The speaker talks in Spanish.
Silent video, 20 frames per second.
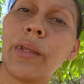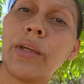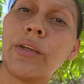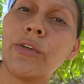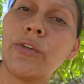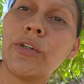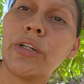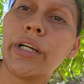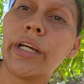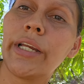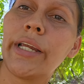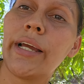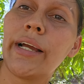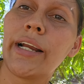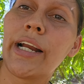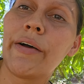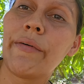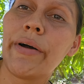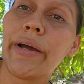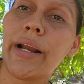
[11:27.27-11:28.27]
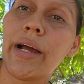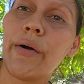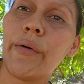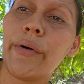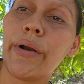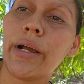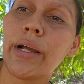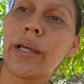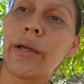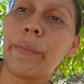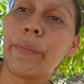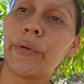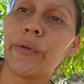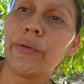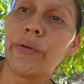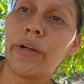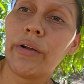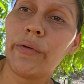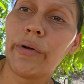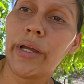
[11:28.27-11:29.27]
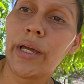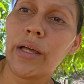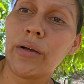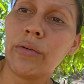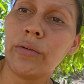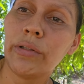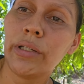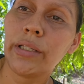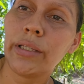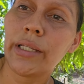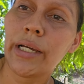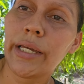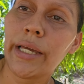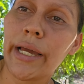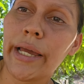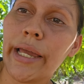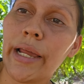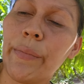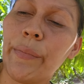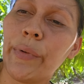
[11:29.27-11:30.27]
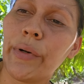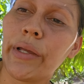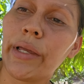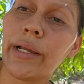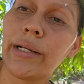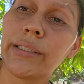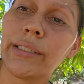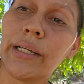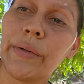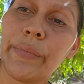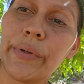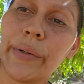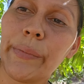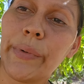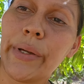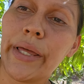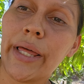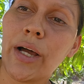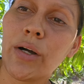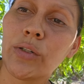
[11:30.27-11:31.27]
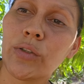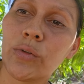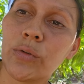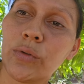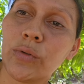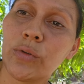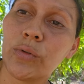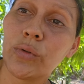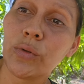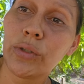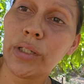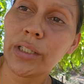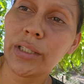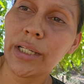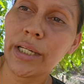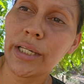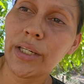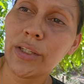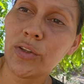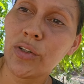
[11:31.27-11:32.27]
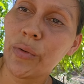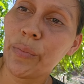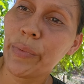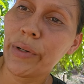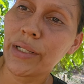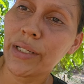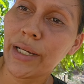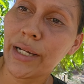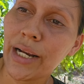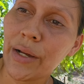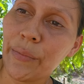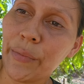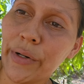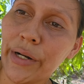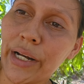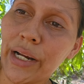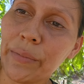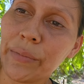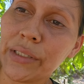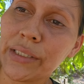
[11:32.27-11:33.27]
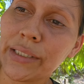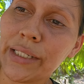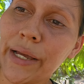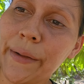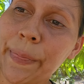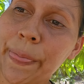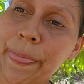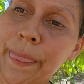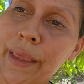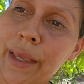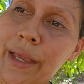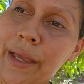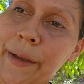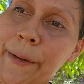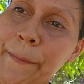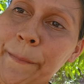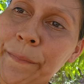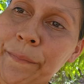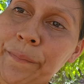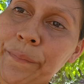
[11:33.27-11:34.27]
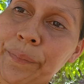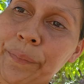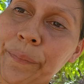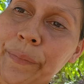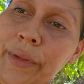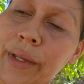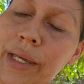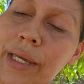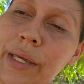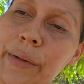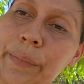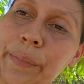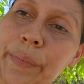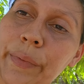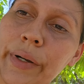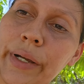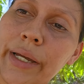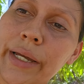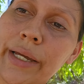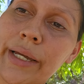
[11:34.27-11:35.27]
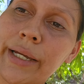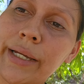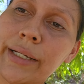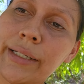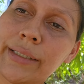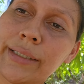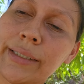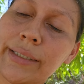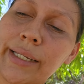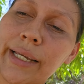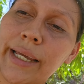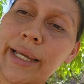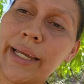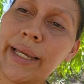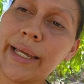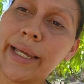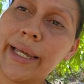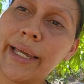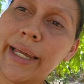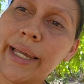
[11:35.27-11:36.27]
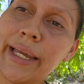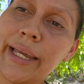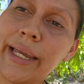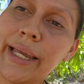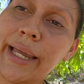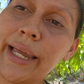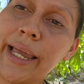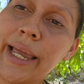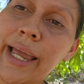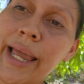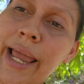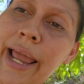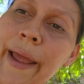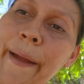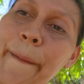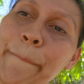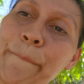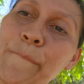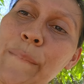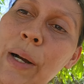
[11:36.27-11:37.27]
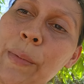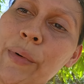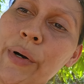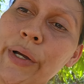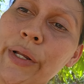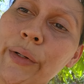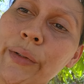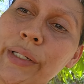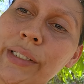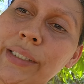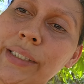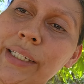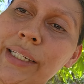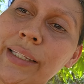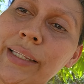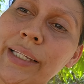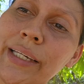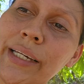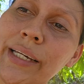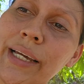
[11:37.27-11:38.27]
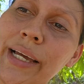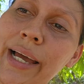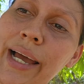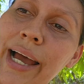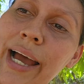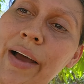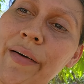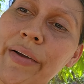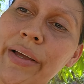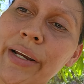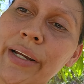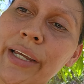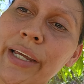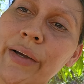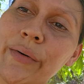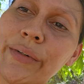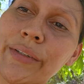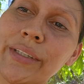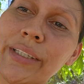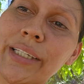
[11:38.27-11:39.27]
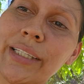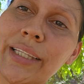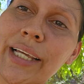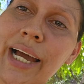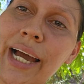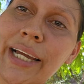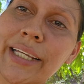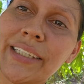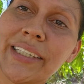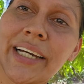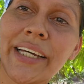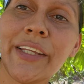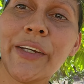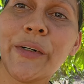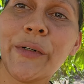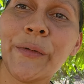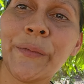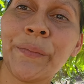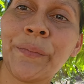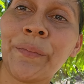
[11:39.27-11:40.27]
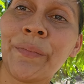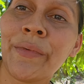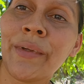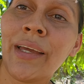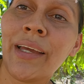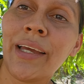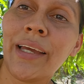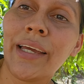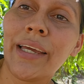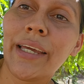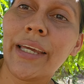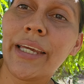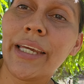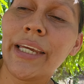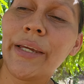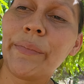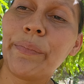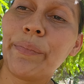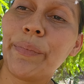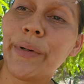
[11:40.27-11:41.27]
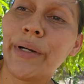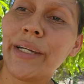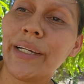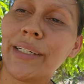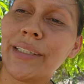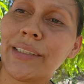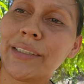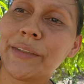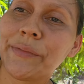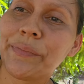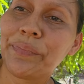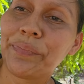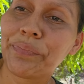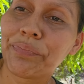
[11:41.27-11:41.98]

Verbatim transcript: yo quería grabar ahora que pues yo le voy a dar un detalle a él porque él siempre me ha dado sus detallitos para el Día del Amor y la Amistad. Y pues eh, vamos a ir donde Cindy a ver qué onditas allá ¿ah? dijo. Y pues